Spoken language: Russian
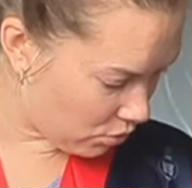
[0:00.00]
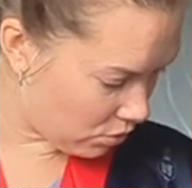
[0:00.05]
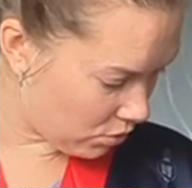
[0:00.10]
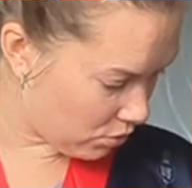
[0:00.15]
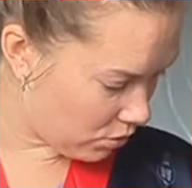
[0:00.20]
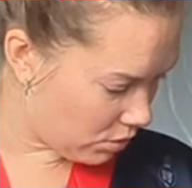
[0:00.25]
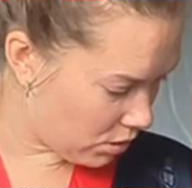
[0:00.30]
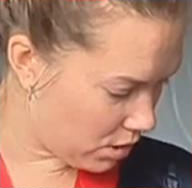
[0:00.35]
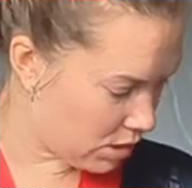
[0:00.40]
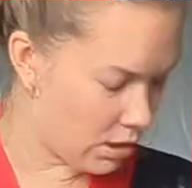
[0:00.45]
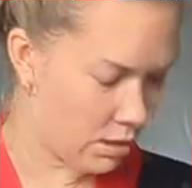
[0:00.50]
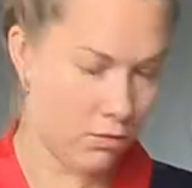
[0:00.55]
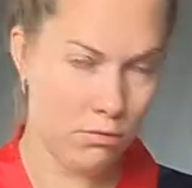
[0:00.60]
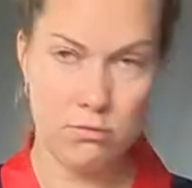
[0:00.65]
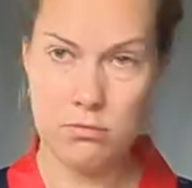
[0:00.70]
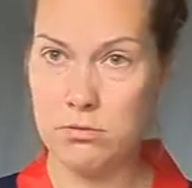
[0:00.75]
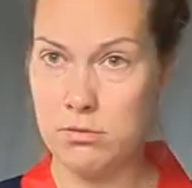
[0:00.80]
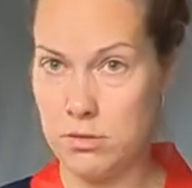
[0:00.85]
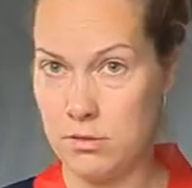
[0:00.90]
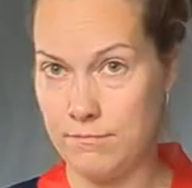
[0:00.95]

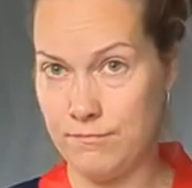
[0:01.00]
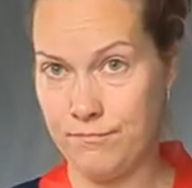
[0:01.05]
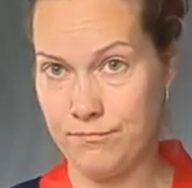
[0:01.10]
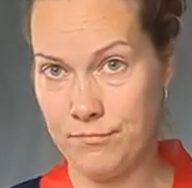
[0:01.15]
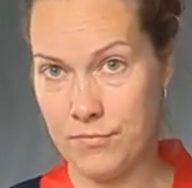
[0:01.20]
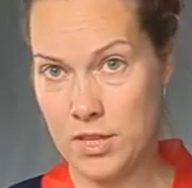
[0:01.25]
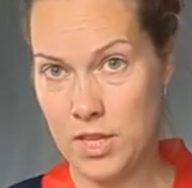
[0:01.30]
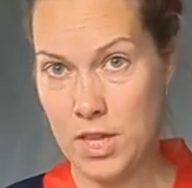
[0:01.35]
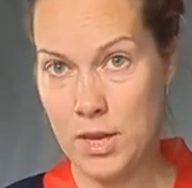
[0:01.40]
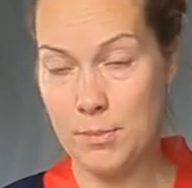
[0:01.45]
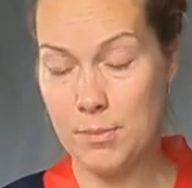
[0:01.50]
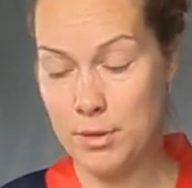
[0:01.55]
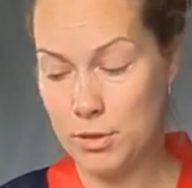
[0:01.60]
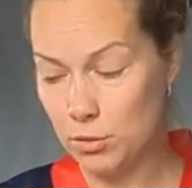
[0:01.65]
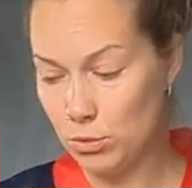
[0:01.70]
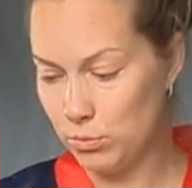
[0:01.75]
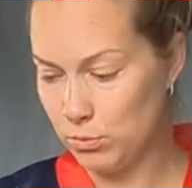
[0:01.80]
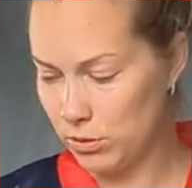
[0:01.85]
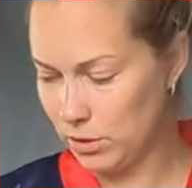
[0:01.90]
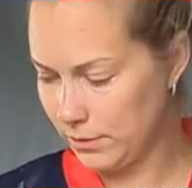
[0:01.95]
сделаю с ним? Я
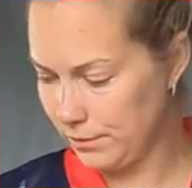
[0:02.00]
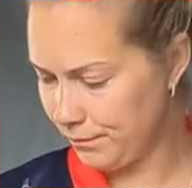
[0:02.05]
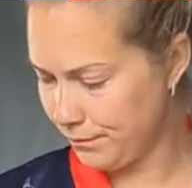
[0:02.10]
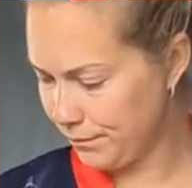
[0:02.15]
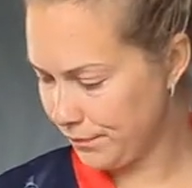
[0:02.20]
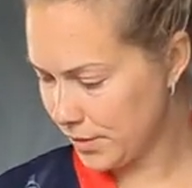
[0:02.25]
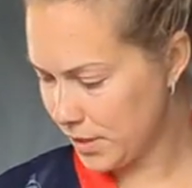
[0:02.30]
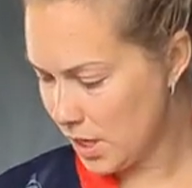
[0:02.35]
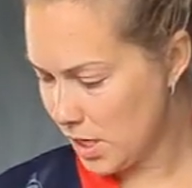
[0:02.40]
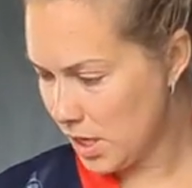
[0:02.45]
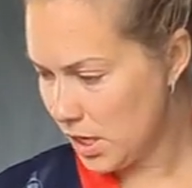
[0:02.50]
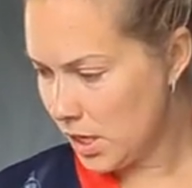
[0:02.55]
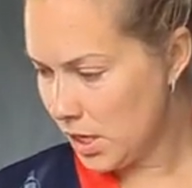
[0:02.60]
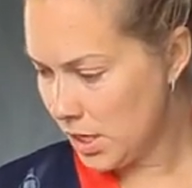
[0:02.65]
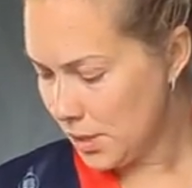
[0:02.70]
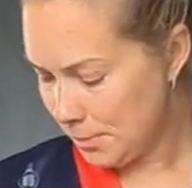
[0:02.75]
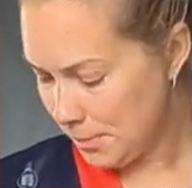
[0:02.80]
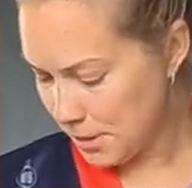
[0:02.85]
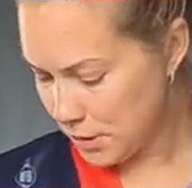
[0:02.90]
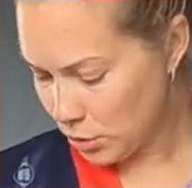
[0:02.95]
придумала.
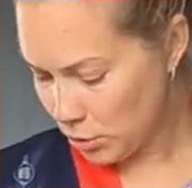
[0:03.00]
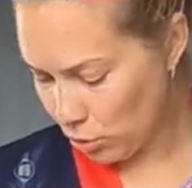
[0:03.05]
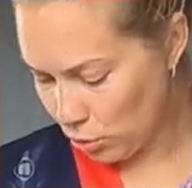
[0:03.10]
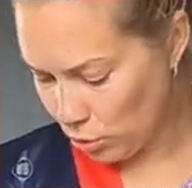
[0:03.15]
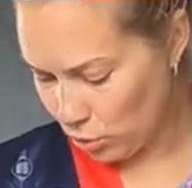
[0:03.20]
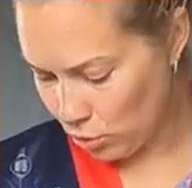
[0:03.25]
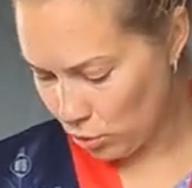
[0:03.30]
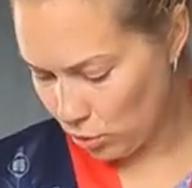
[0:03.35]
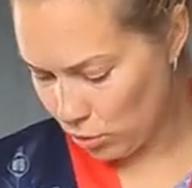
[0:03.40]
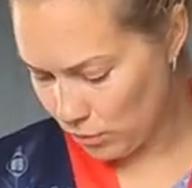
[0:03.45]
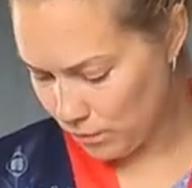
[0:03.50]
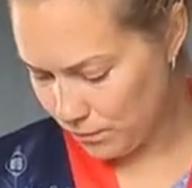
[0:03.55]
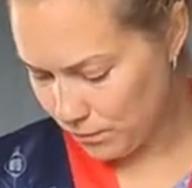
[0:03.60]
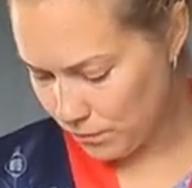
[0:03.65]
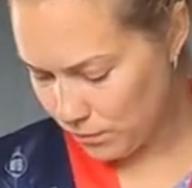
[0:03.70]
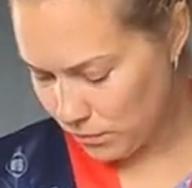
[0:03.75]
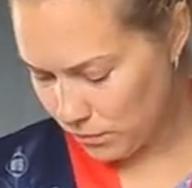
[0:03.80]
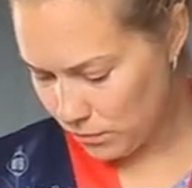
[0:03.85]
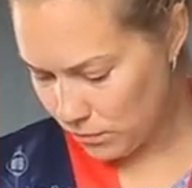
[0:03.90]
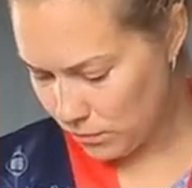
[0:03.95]
Поскольку
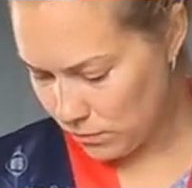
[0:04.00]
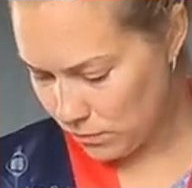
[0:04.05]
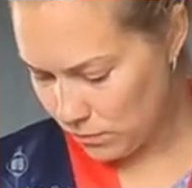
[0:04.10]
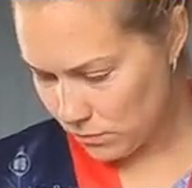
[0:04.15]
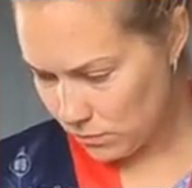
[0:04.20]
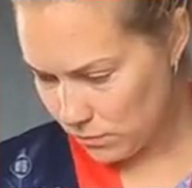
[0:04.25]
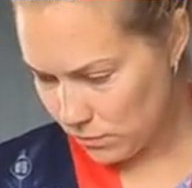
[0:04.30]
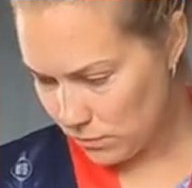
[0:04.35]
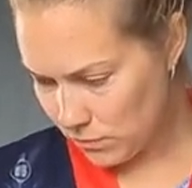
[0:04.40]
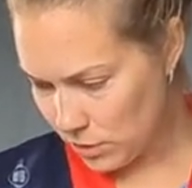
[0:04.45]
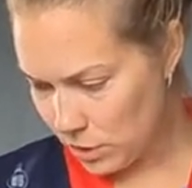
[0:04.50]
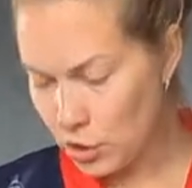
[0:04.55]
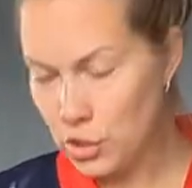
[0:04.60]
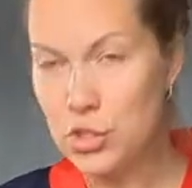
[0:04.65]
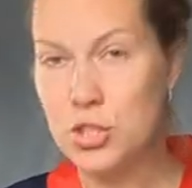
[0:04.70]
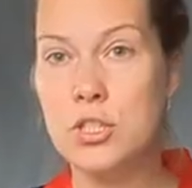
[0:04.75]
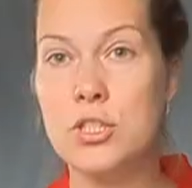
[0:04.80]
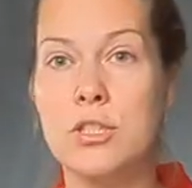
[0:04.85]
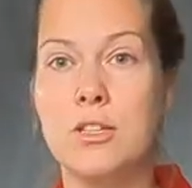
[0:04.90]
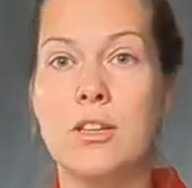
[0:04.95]

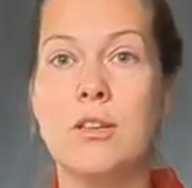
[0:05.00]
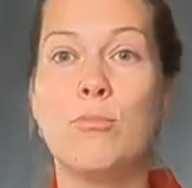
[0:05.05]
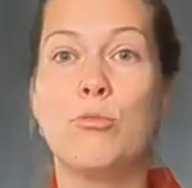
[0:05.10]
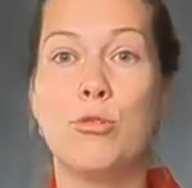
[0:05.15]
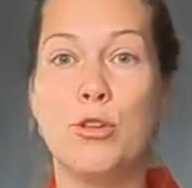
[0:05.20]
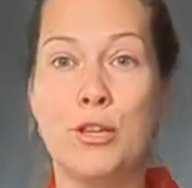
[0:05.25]
жизни ему